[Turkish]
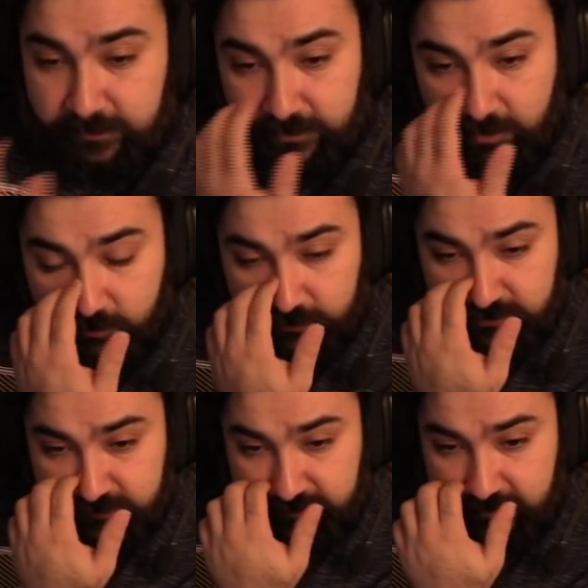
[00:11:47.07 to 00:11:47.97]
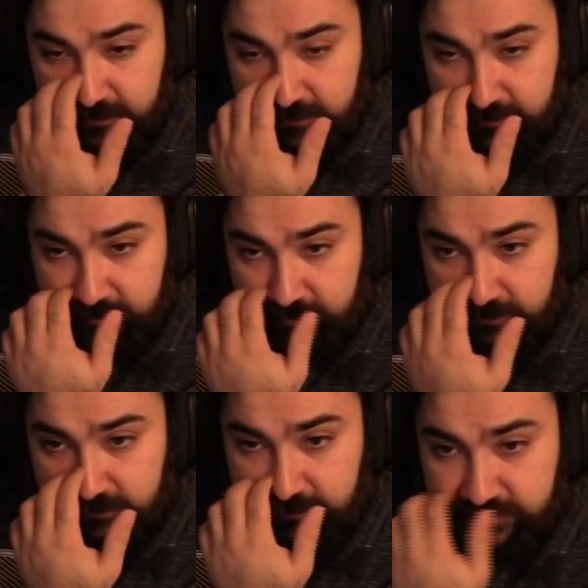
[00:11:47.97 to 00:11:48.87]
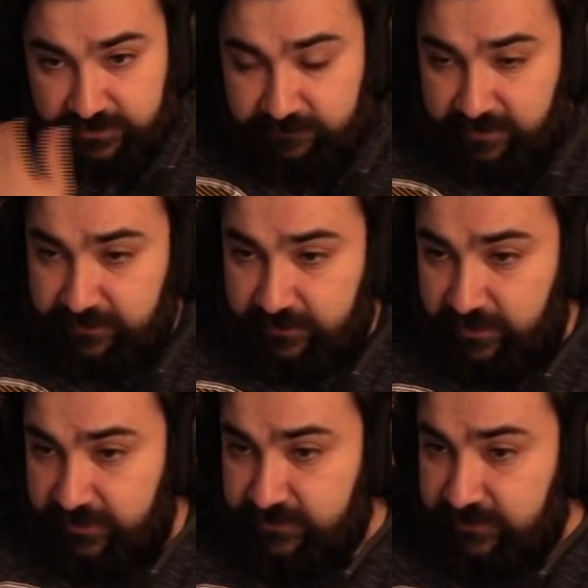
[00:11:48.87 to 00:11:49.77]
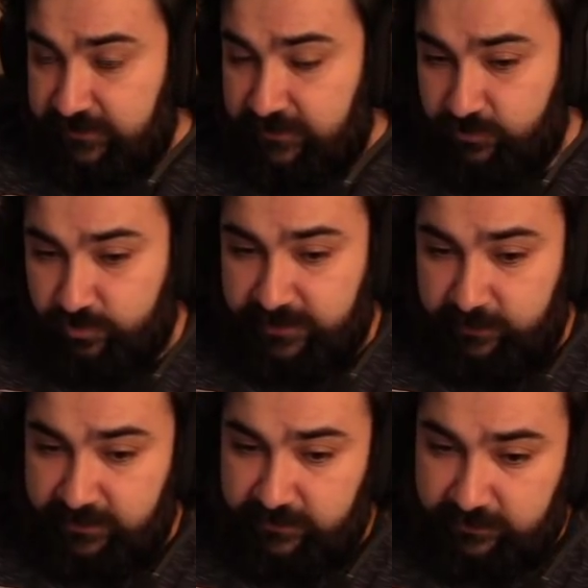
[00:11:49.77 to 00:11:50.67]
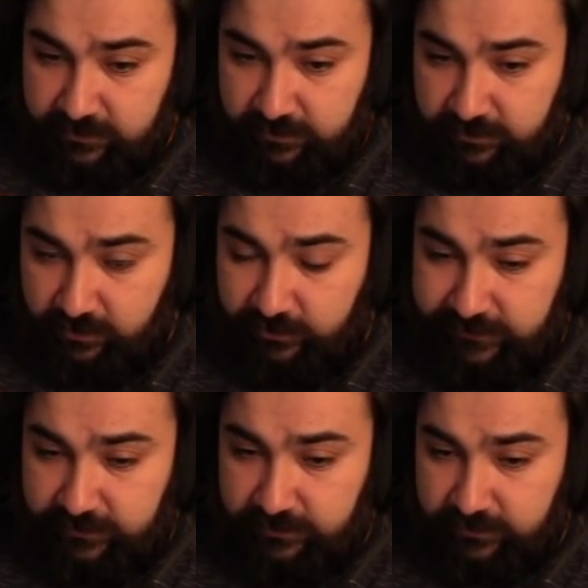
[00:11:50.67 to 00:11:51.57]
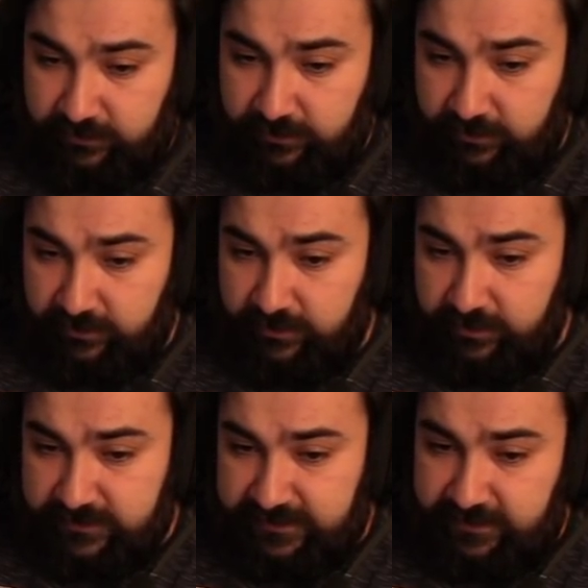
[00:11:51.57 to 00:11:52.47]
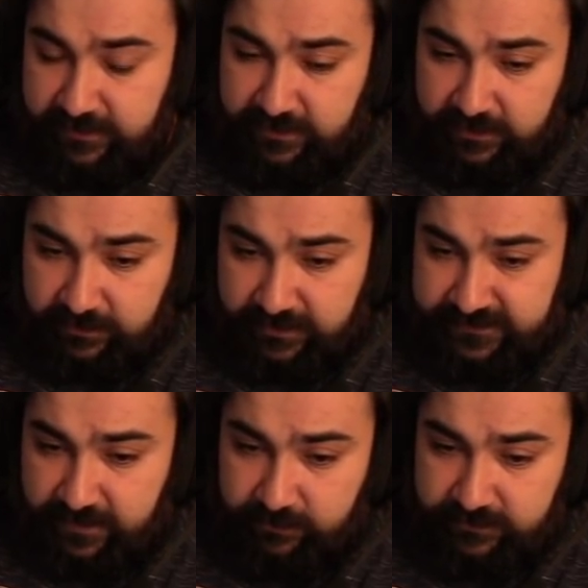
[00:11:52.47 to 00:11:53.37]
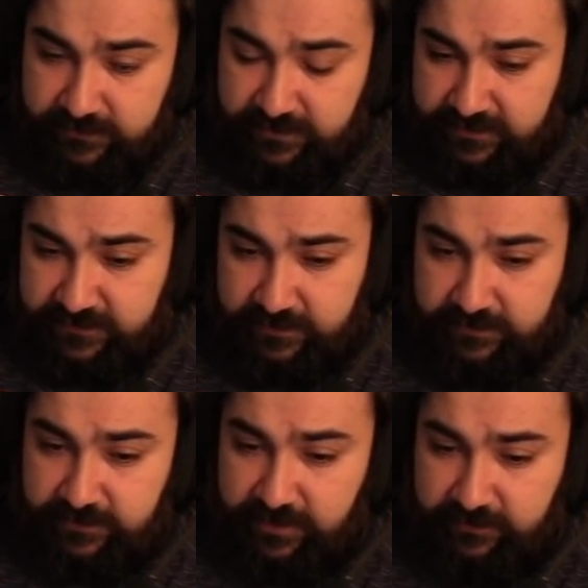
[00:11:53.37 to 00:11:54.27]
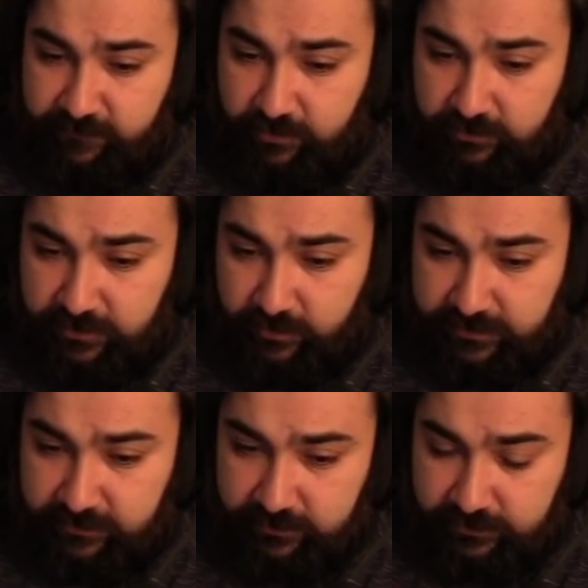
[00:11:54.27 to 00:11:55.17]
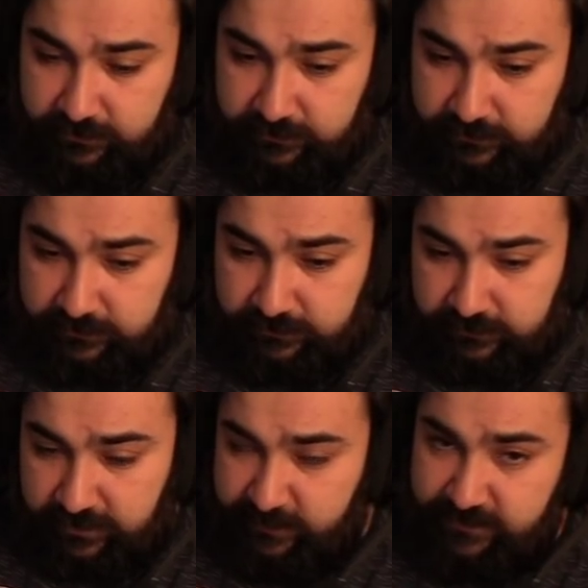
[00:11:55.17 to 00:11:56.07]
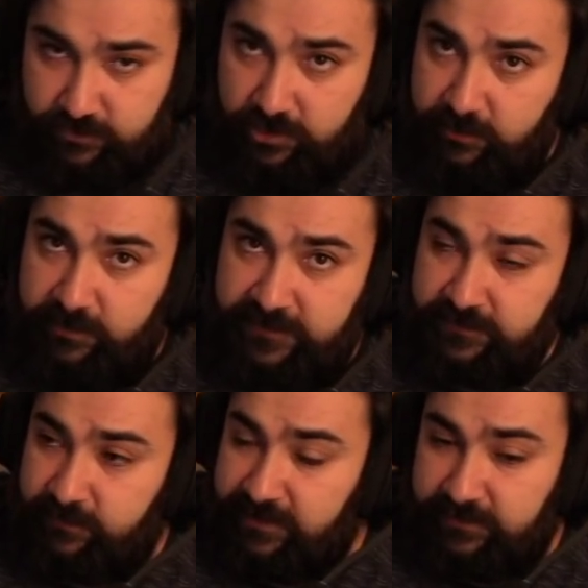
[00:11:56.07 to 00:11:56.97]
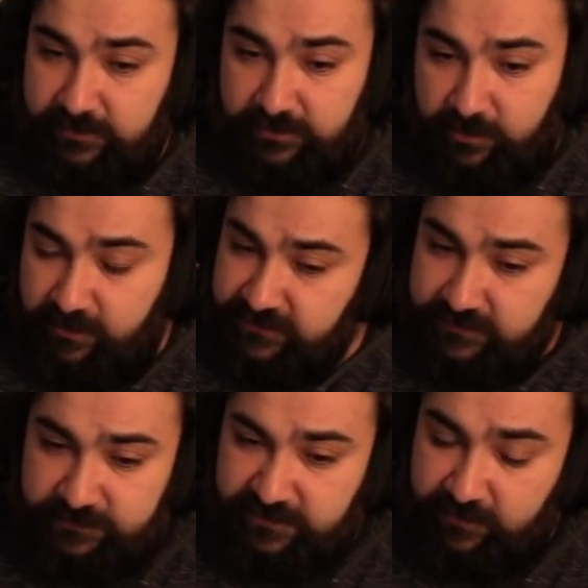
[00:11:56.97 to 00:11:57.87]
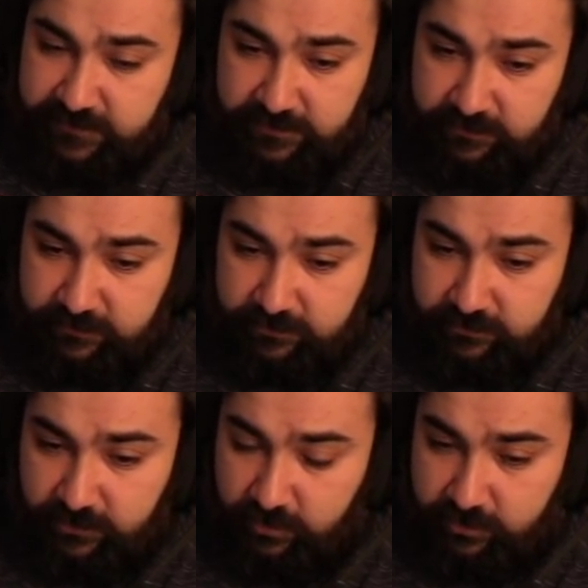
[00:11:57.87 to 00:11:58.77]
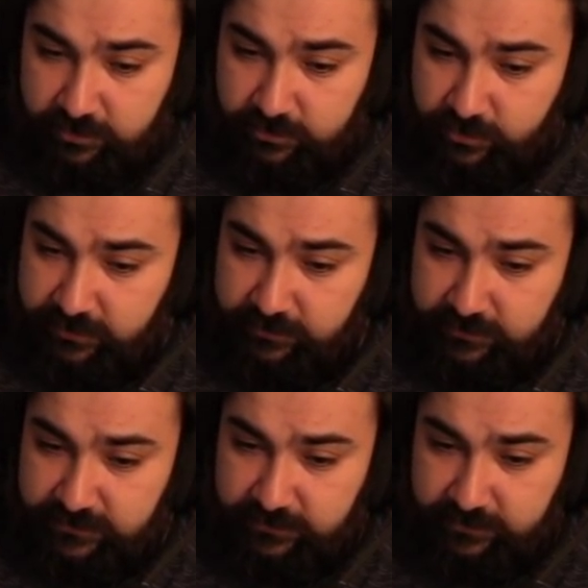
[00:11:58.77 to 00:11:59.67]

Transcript: Onun dışında e, şey var yine aynı şekilde. Rütbeni bil olayı. Senelik hesabın kaç senedir aktif olduğuna göre Hepsini söylemeye başladım herhalde. Ama başka cidden hatırladığım yok şu an için.